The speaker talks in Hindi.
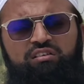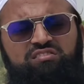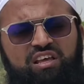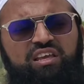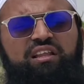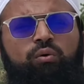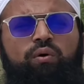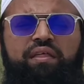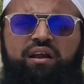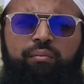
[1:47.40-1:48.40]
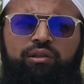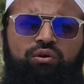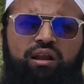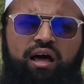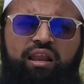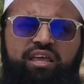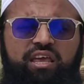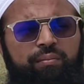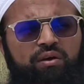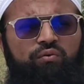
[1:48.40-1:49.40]
और सैयद अवाना रहमत
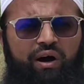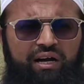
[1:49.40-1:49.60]
ये भी